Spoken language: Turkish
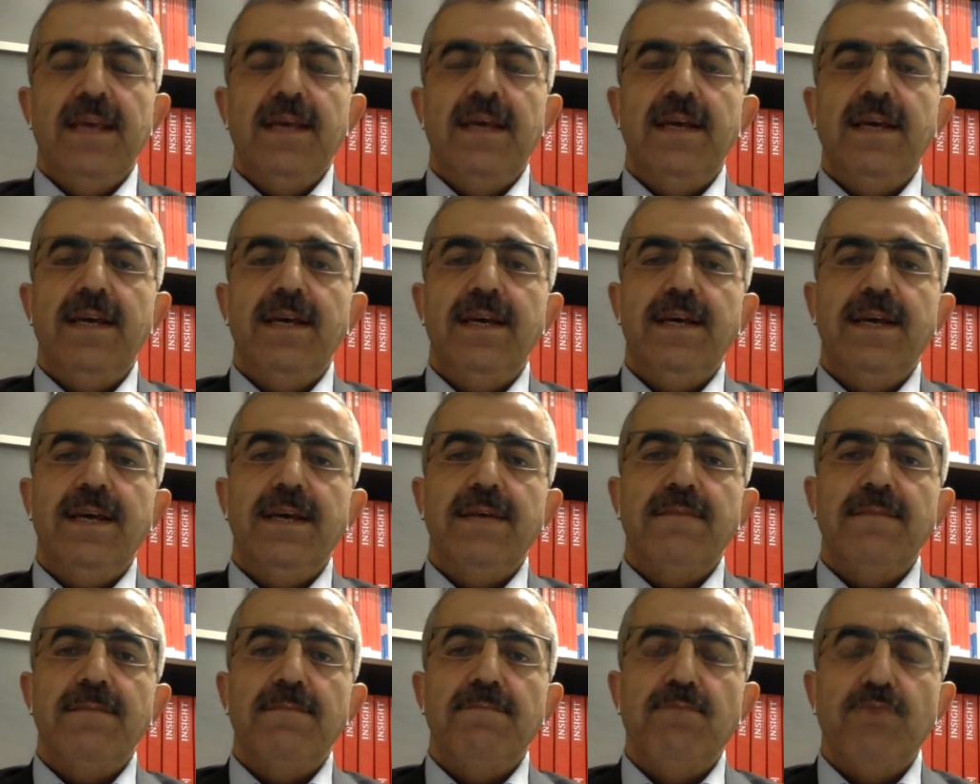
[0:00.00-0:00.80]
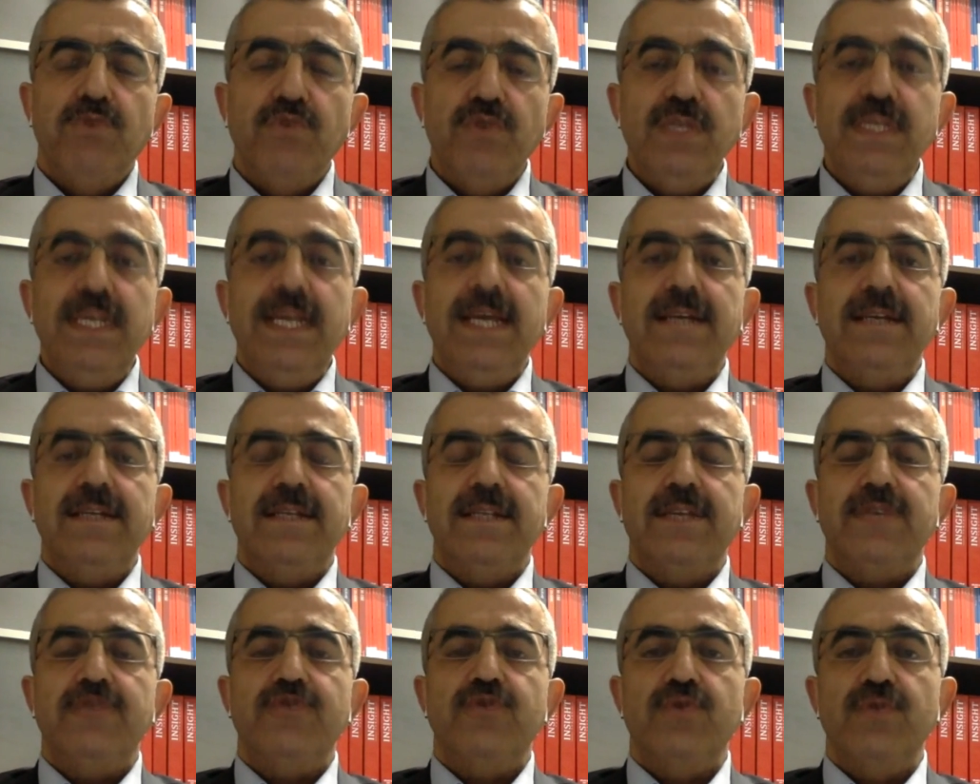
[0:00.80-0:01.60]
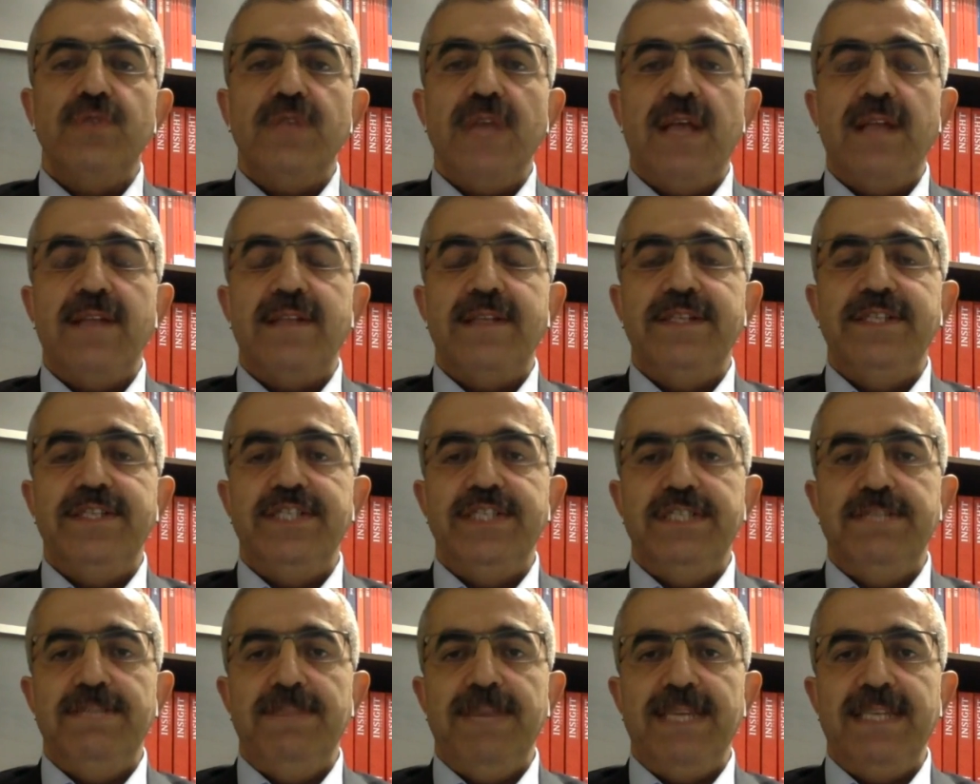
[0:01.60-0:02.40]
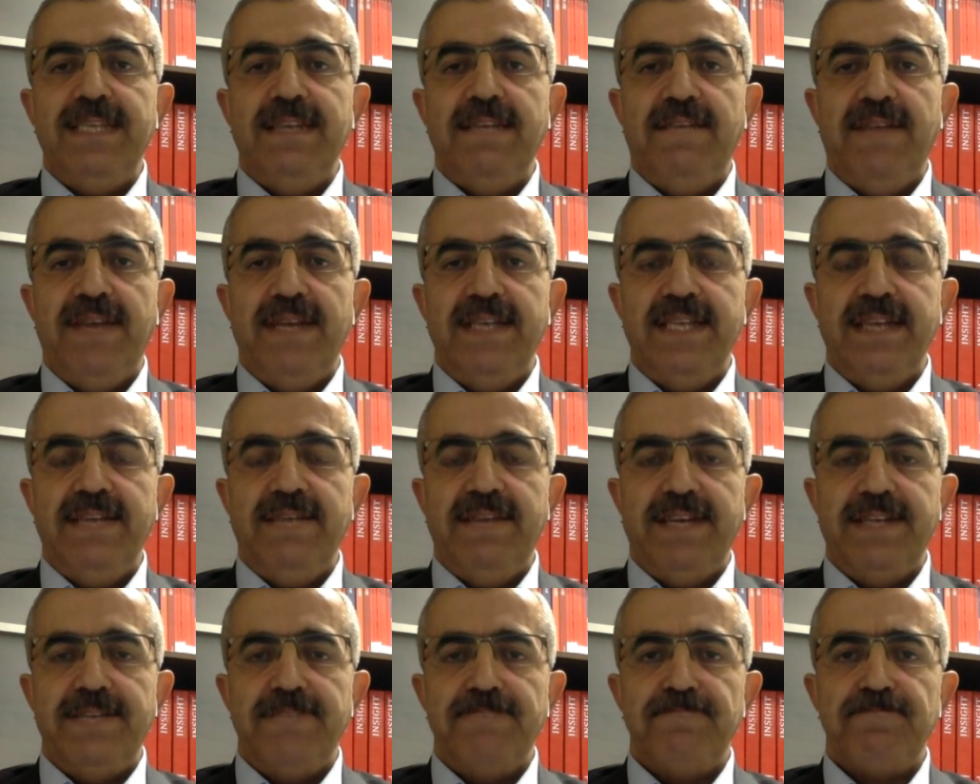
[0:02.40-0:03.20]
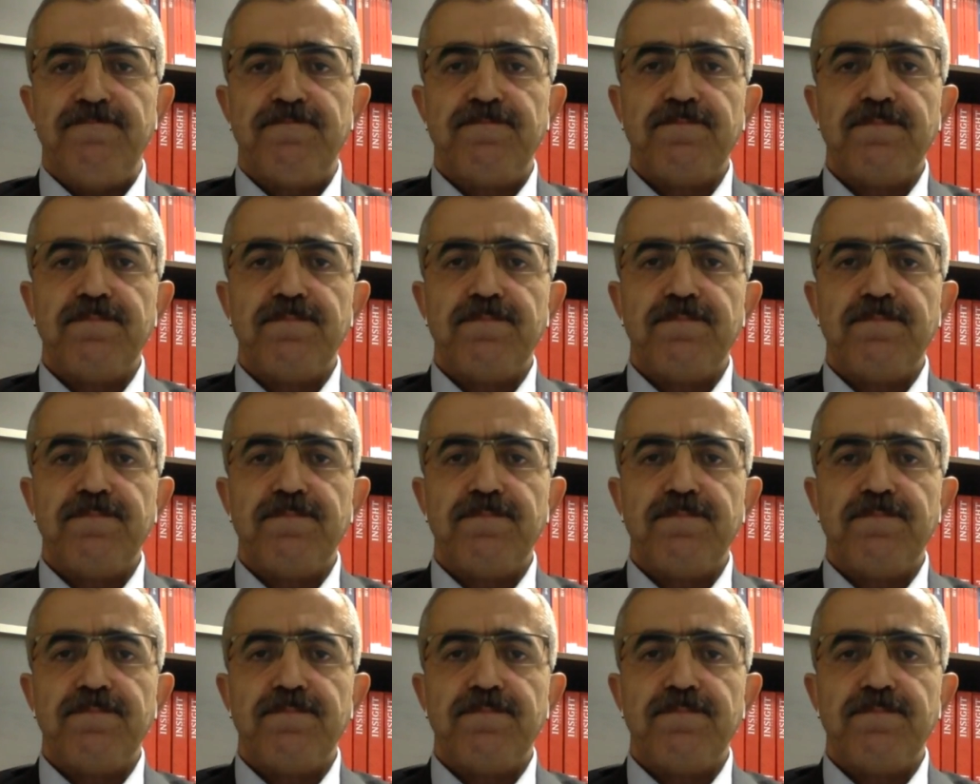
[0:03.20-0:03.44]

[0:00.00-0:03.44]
E, bunun yanında şunun altını çizmekte fayda var.